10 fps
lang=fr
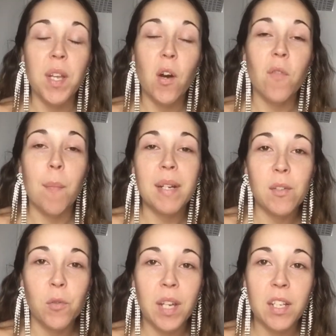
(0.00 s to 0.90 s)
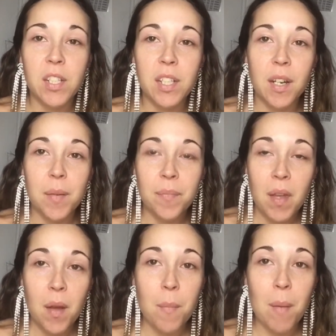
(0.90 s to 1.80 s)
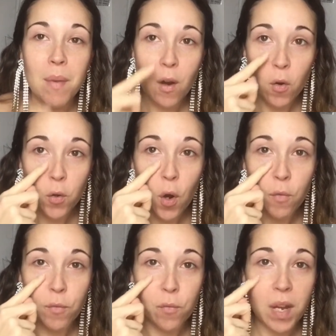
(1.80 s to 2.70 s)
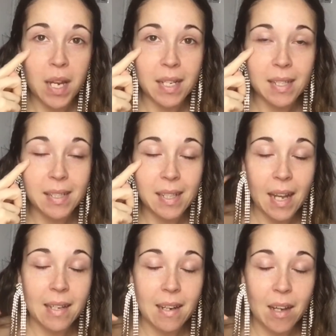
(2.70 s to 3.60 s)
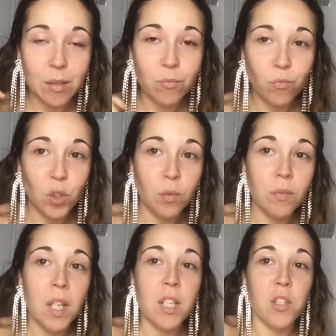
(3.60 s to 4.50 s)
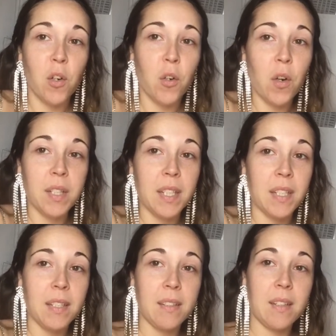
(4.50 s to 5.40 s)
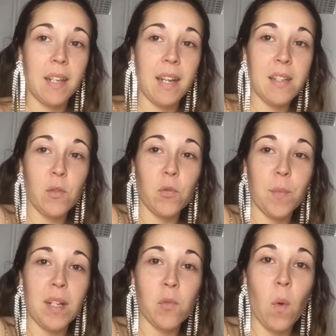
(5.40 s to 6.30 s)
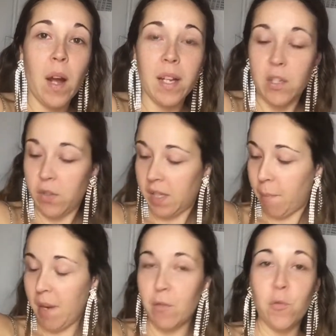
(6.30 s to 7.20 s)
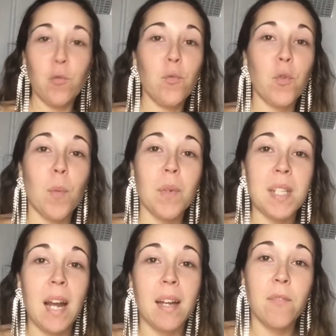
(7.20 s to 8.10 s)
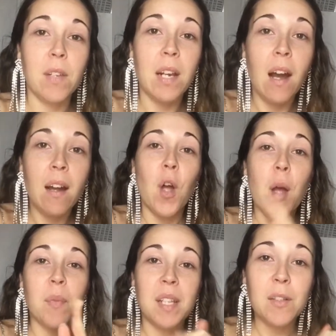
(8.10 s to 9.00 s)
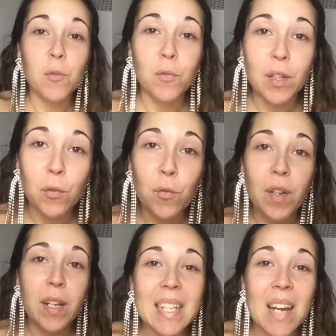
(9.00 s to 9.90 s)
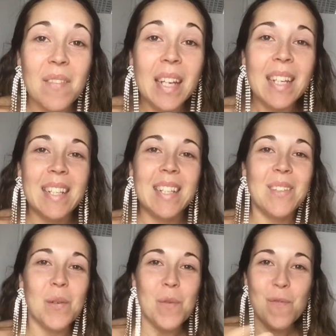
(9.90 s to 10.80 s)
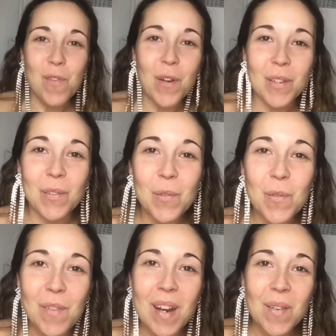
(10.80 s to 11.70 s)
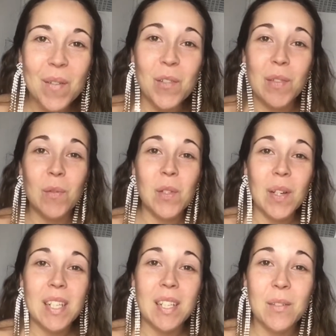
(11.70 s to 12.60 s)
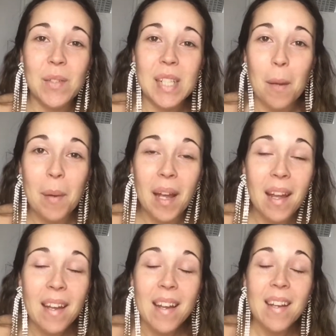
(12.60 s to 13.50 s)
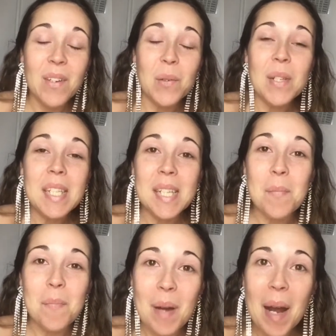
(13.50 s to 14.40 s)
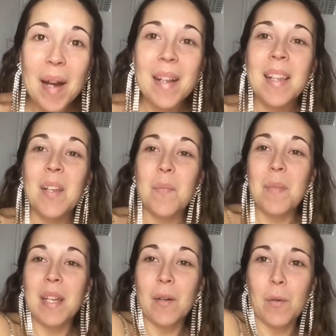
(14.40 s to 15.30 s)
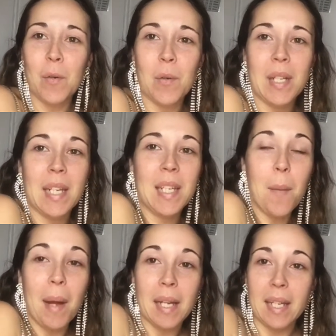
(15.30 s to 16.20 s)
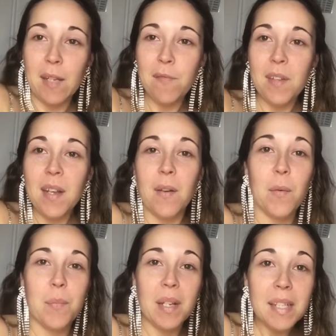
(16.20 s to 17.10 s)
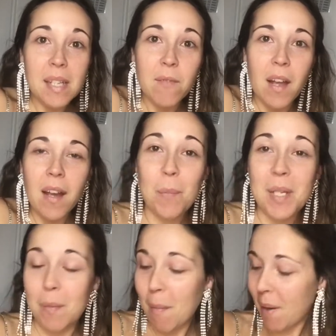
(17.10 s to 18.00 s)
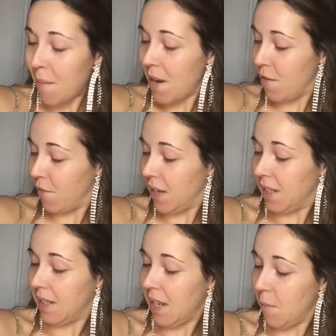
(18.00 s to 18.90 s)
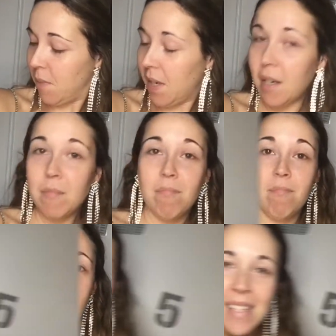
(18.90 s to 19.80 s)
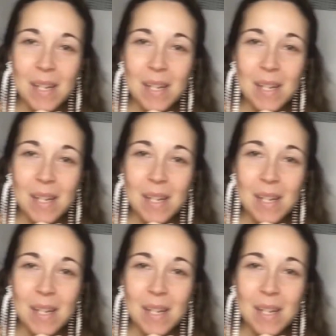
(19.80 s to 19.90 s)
on va pas se le cacher, hein. même là encore, vous voyez les cernes là. J'ai encore des, restes de ma soirée, je sais pas du tout comment c'est arrivé là. Peut-être qu'on va trouver la vérité dans le vlog du nouvel an que je vais vous sortir juste après. Je ne sais pas, mais euh, quelqu'un m'a griffé euh, bien sévère. Mais j'ai même pas mal en fait, c'est ça le pire. Allez, c'est